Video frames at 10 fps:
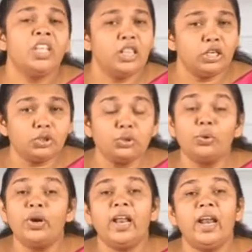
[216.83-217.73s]
இந்த
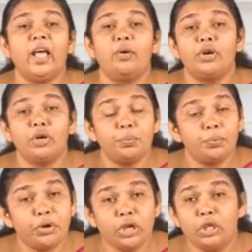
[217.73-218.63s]
சூழ்நிலை அவருக்கு
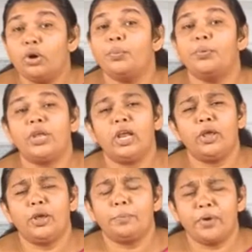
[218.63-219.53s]
புரியுதோ
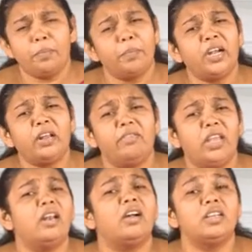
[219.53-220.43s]
புரியலையோ இப்படிப்பட்ட
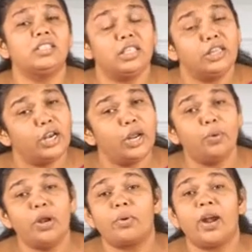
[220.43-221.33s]
வீணான சிந்தனை
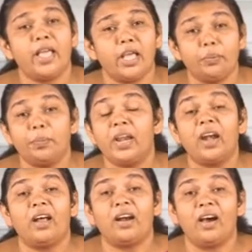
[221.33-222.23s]
உள்ளவர்களாக
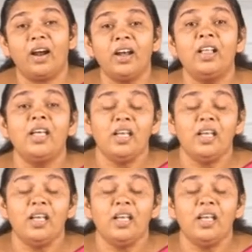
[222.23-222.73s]
இருப்பீர்களானால்